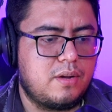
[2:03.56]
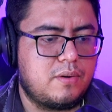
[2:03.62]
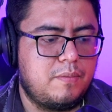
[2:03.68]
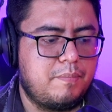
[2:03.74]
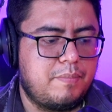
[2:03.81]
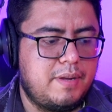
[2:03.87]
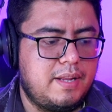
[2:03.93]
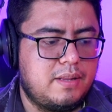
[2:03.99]
toda
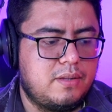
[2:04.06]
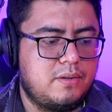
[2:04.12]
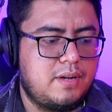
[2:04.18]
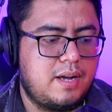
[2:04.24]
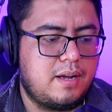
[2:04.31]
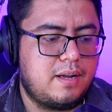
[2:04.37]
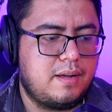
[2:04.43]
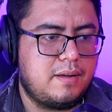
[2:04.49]

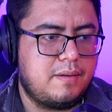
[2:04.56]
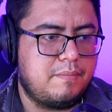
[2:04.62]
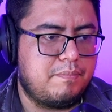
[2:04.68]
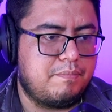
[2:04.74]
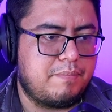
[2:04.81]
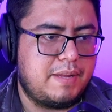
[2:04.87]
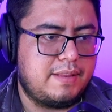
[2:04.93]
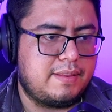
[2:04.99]
completo a
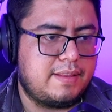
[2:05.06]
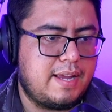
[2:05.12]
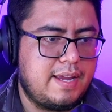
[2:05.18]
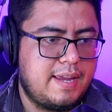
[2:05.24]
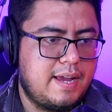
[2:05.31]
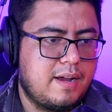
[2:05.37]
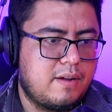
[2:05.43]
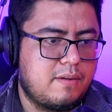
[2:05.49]

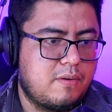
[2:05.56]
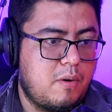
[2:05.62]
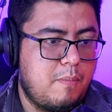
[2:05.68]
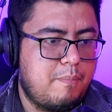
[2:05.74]
pantalla